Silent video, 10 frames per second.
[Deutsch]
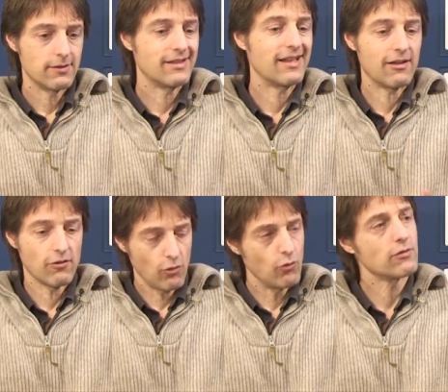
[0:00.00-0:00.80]
die
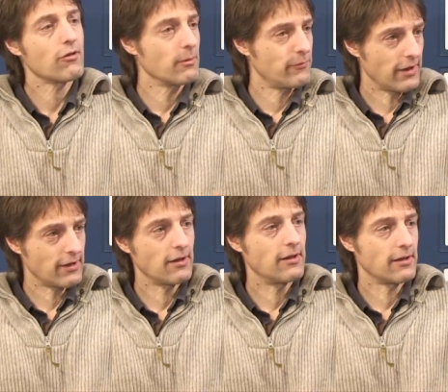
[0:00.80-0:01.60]
ticken so und es gibt
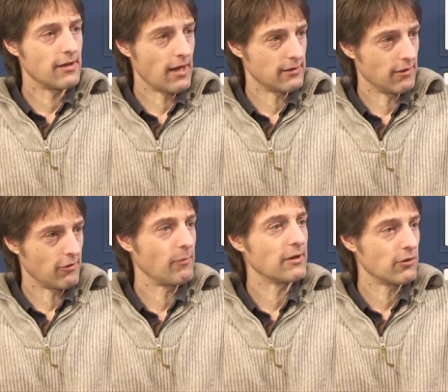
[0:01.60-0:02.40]
welche, die ticken
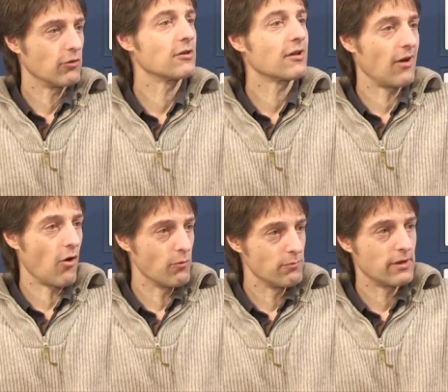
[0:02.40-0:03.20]
anders. Manche Leute
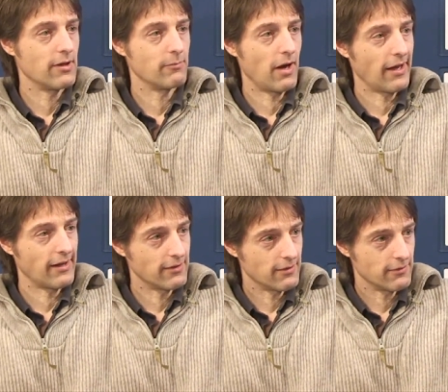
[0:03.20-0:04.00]
glauben ihrem
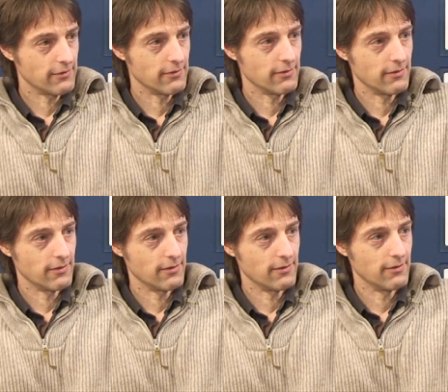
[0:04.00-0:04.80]

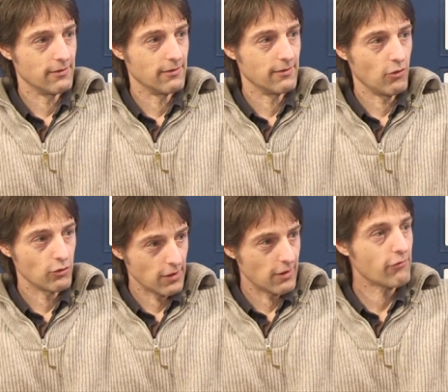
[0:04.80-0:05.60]
eigenen äh,
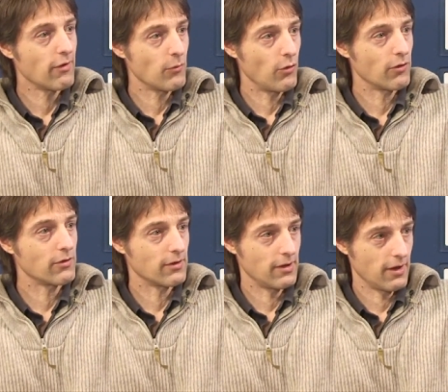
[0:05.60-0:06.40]

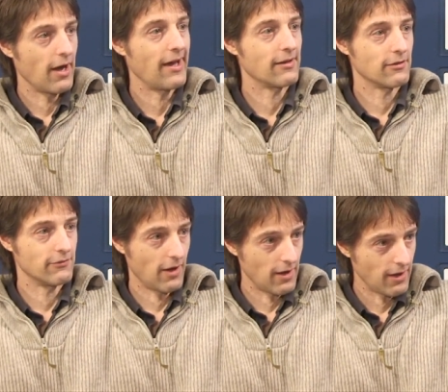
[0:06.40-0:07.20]
Urteilsvermögen, ihrer
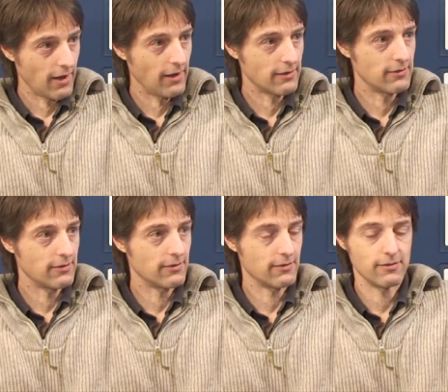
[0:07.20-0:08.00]
eigenen
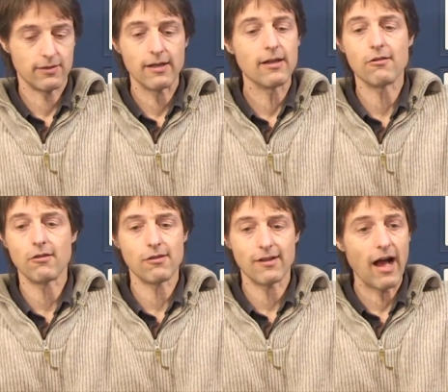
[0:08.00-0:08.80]
Wahrheit. Denen
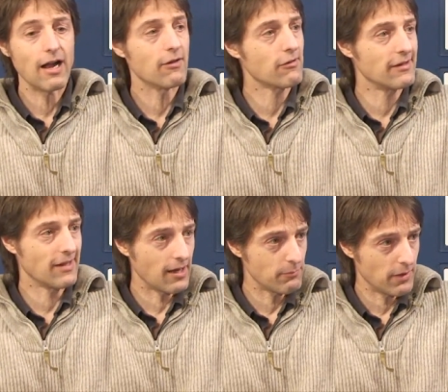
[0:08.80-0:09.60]
ist es egal, was die
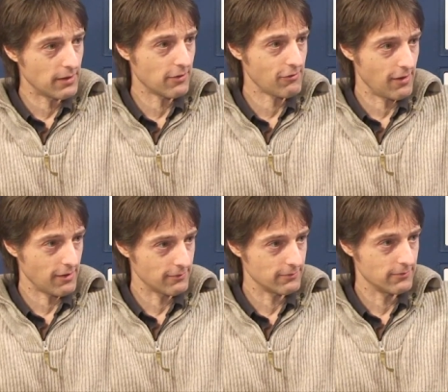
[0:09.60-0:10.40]
Nachbarn
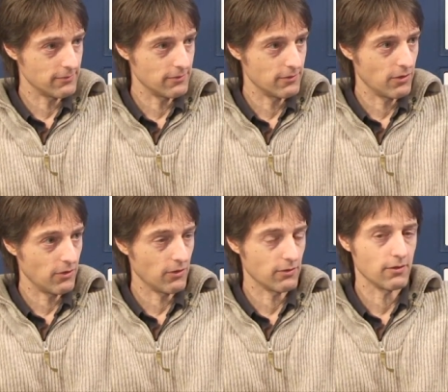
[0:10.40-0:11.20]
sagen.
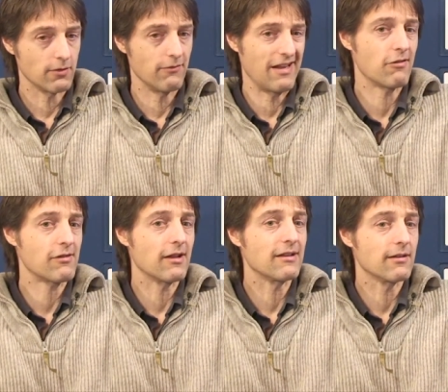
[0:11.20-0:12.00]
Und wenn
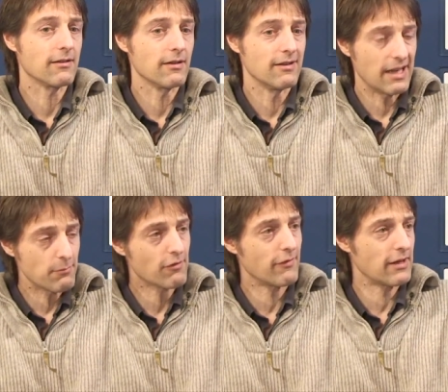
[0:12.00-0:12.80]
es denn
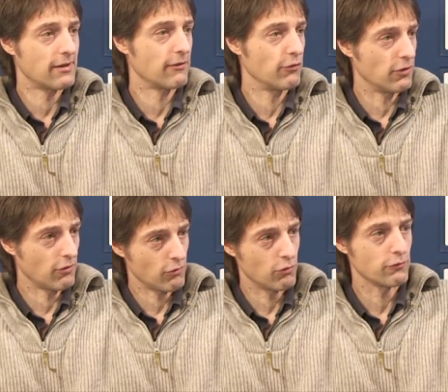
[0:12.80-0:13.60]
lebenswichtig für die
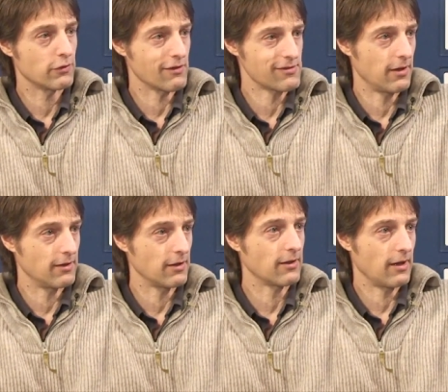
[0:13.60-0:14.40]
Zukunft
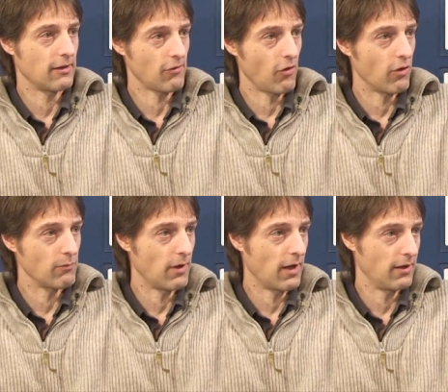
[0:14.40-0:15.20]
erscheint, dann gehen sie
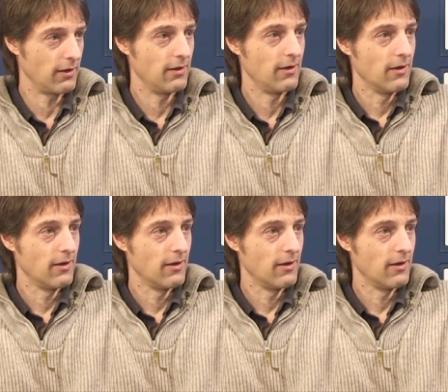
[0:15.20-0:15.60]
auch mal